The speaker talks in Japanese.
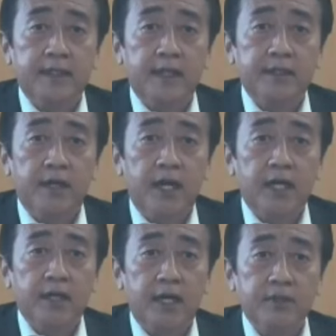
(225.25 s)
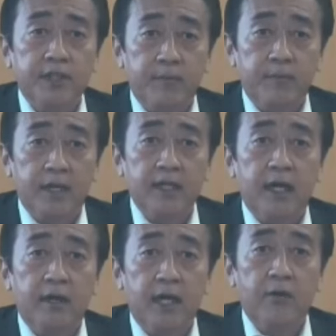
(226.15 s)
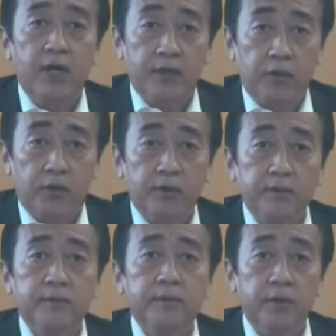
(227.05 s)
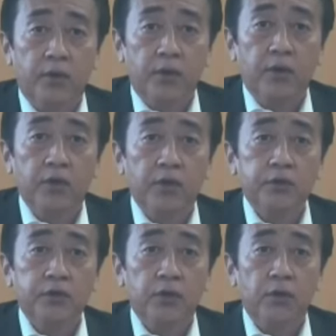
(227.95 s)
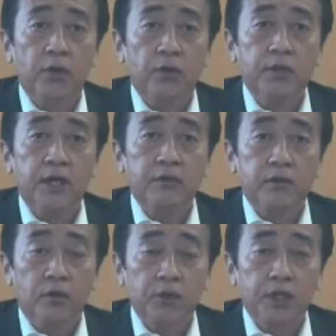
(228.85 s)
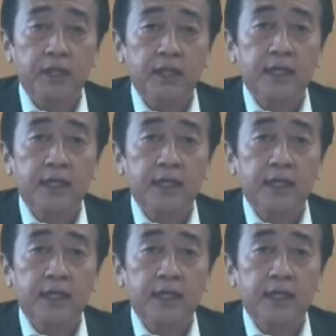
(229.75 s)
デジタルアーカイブジャパンアワードの表彰を行うとともに